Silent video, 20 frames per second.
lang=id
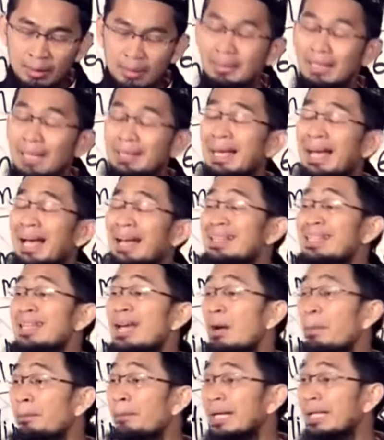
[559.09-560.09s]
Dan hal
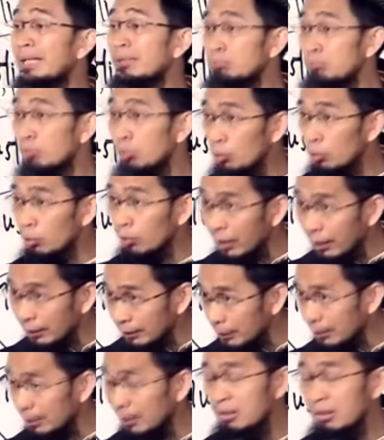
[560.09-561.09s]
yang paling buruk
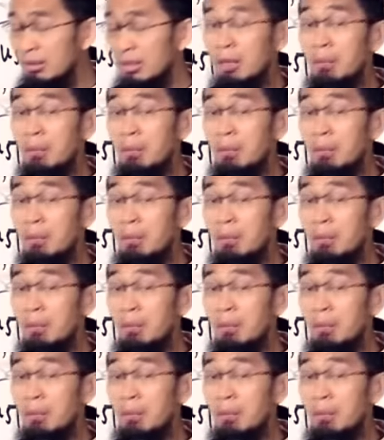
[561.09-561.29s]
adalah